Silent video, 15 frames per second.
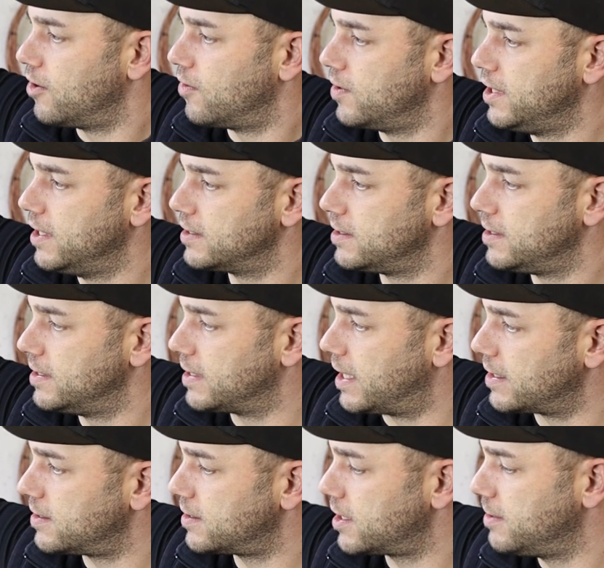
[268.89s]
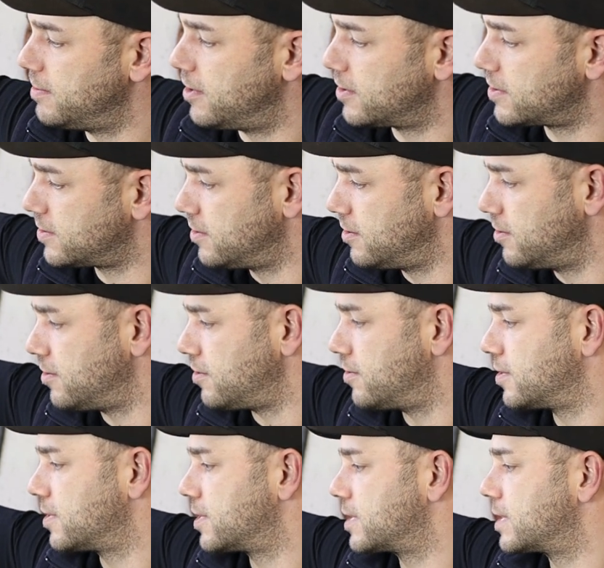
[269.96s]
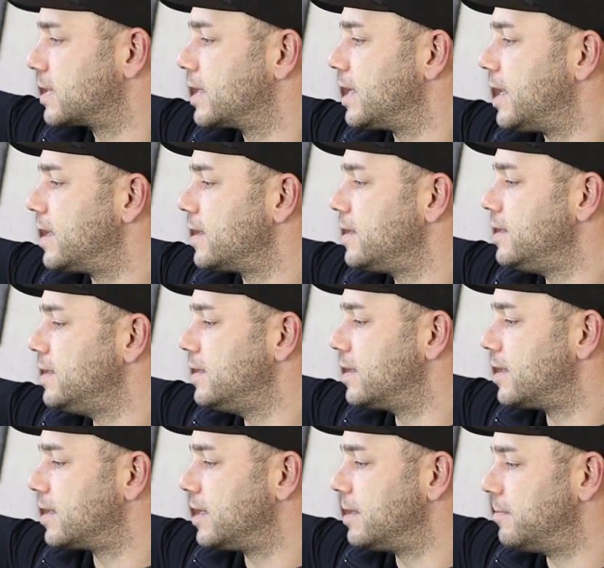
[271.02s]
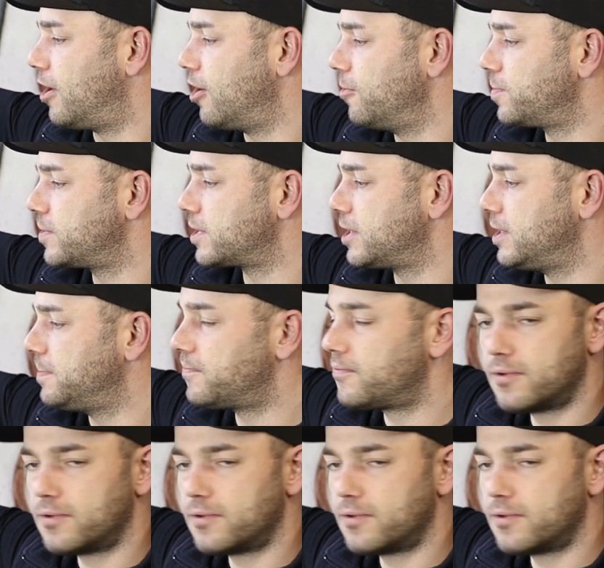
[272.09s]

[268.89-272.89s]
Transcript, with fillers: Und hier sind die Seitentriebe auch so hoch und gerade hier an dem Haupttrieb,